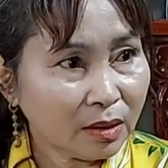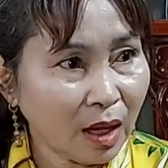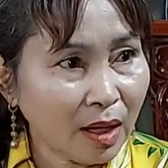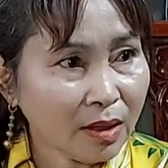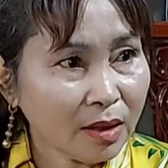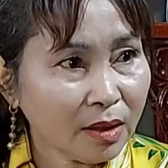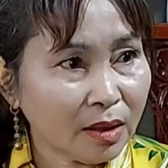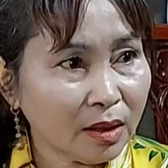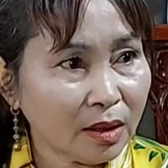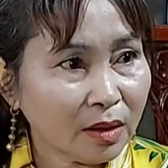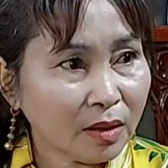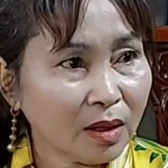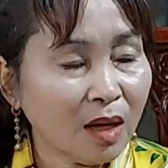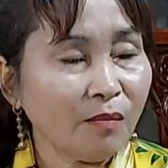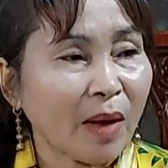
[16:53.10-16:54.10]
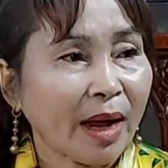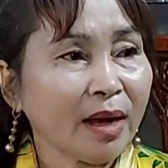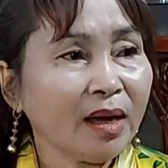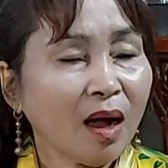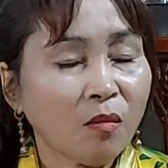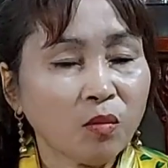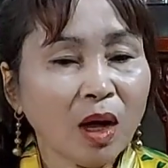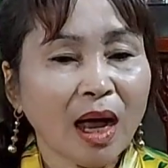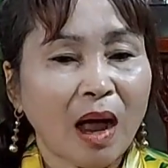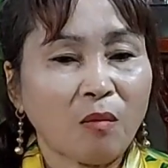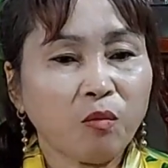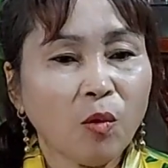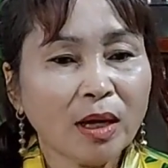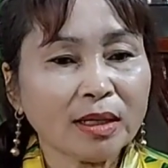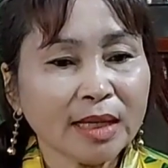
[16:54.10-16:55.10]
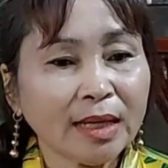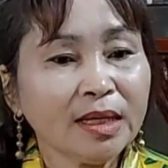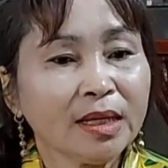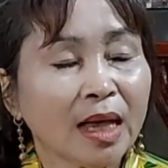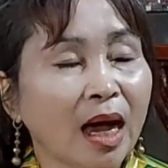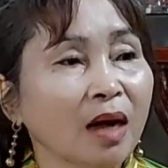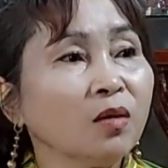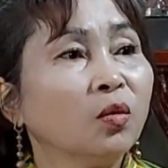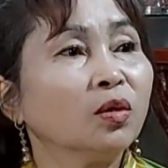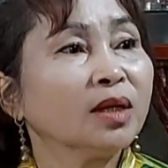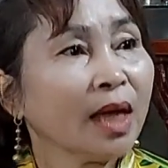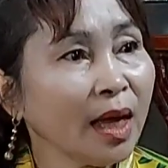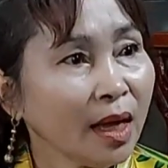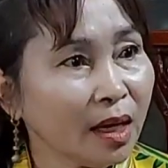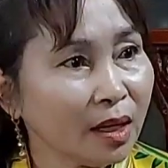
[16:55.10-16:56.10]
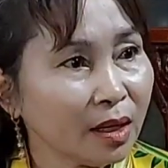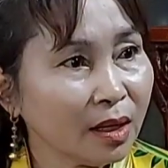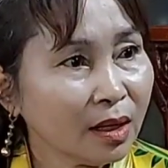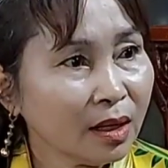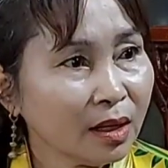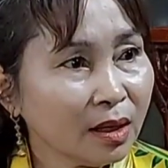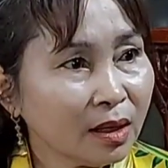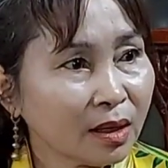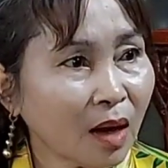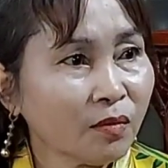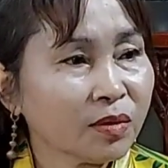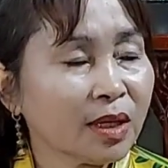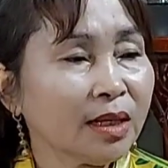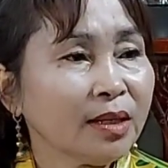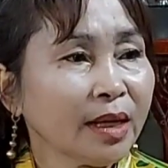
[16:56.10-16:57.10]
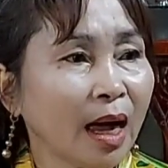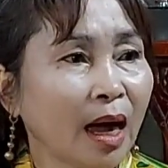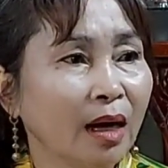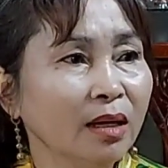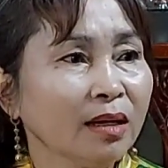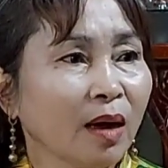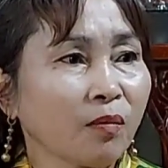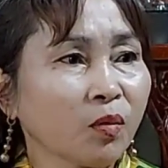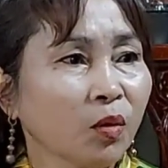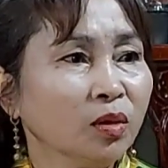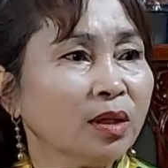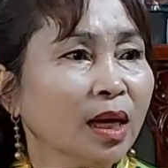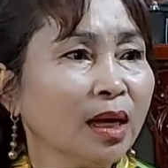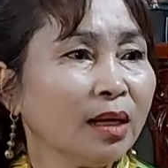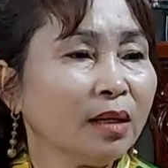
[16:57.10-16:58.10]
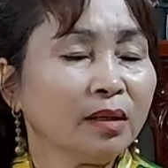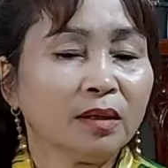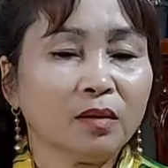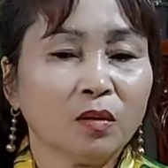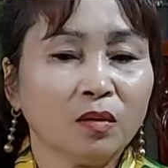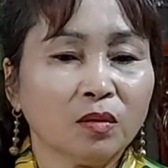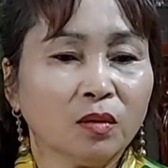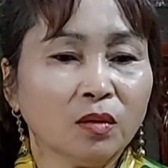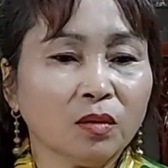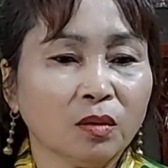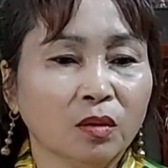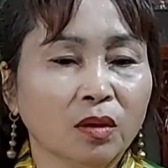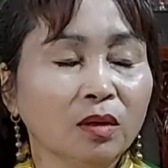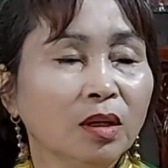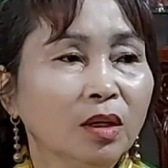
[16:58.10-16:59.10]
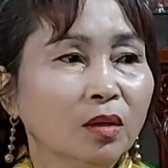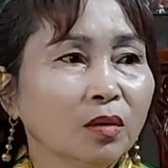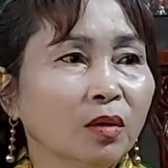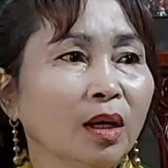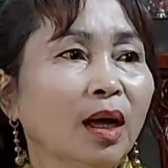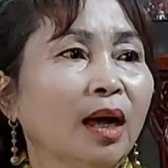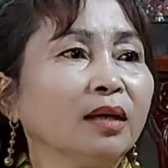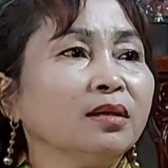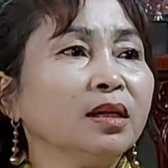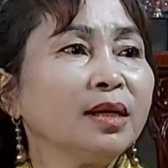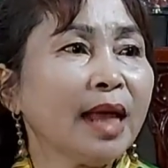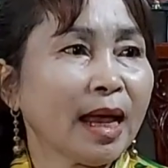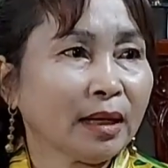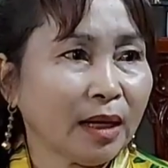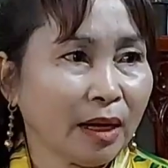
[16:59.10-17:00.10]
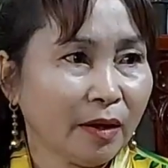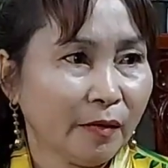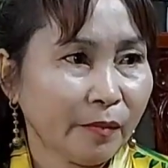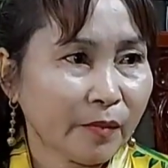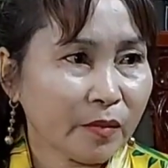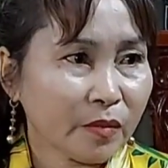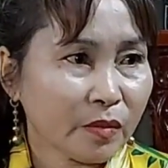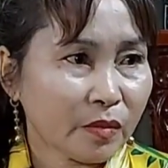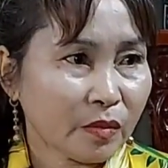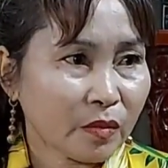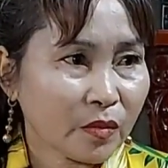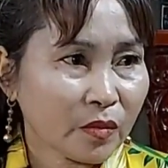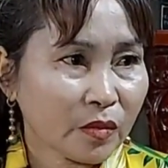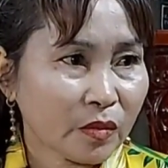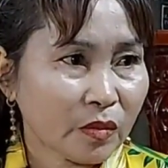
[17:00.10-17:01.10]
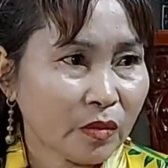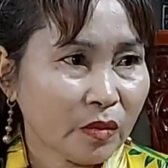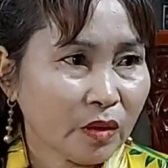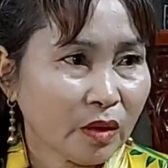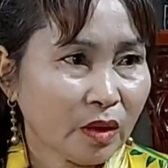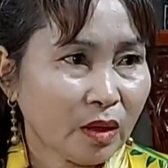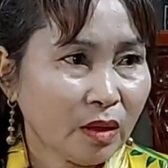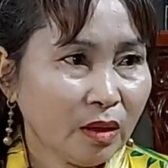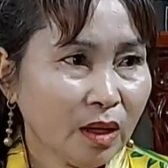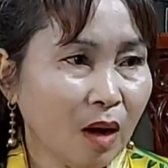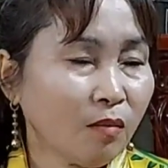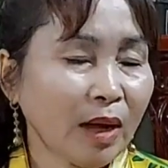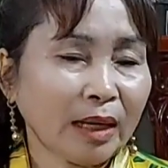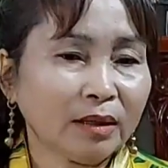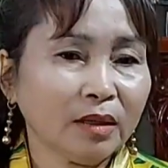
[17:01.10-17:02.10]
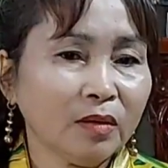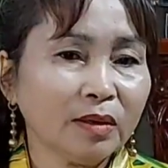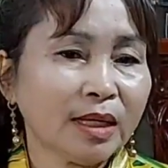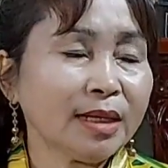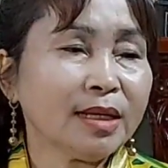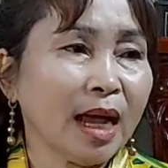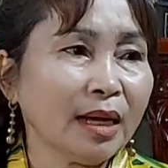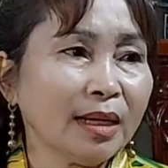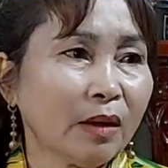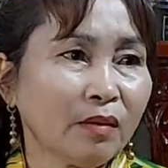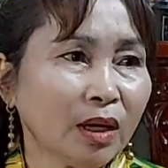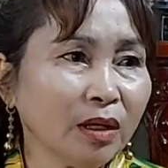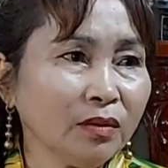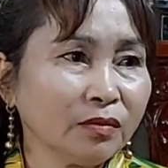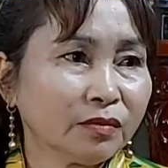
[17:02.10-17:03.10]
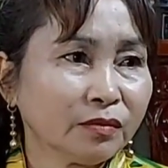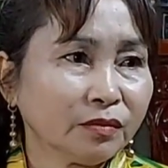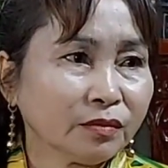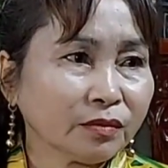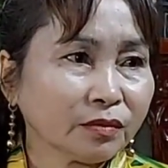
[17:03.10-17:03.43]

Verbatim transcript: đó. Chứ Bảy không có học qua sách vở của thế, không sách vở học của thế của ở thế gian này đây, không học ngôi sách vở nào hết. Nói